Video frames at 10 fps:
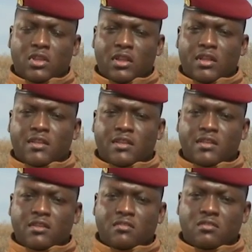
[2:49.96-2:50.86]
et
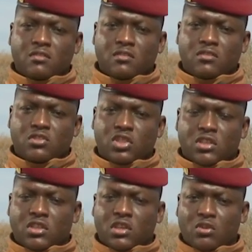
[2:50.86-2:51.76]
qui
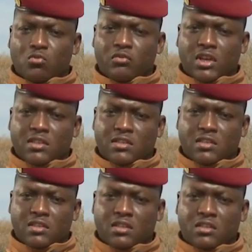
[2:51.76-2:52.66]
cherchent à recouvrir la
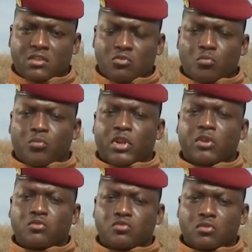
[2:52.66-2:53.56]
santé, nous
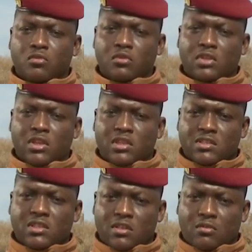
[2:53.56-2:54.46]
prions Dieu qu'il
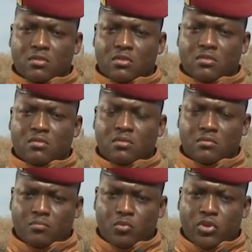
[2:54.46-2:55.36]
leur accorde
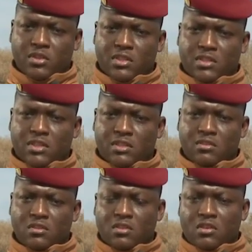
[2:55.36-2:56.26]
meilleure santé.
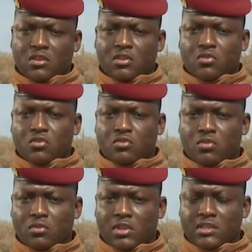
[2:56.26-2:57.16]
Et que
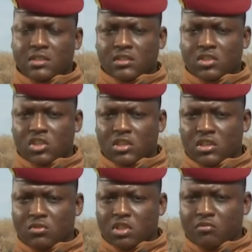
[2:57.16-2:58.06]
ceux, les êtres chers
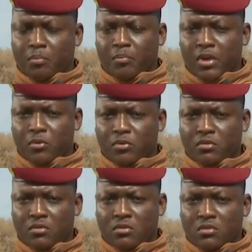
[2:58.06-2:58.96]
que nous avons perdus,
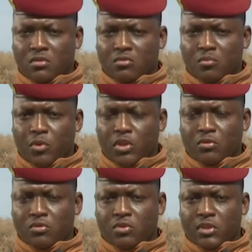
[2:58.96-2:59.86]
nous
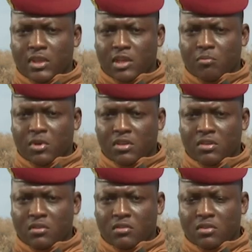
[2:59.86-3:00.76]
prions Dieu également
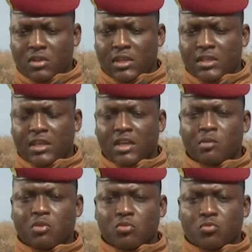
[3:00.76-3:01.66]
que la terre
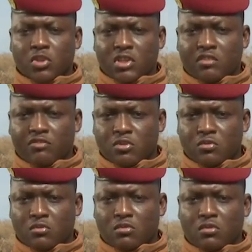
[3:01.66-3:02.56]
libre du Burkina
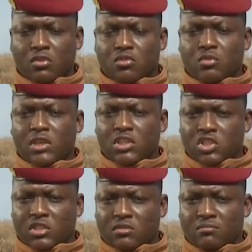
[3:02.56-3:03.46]
Faso leur soit
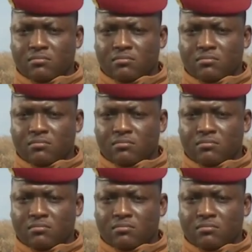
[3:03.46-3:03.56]
légère.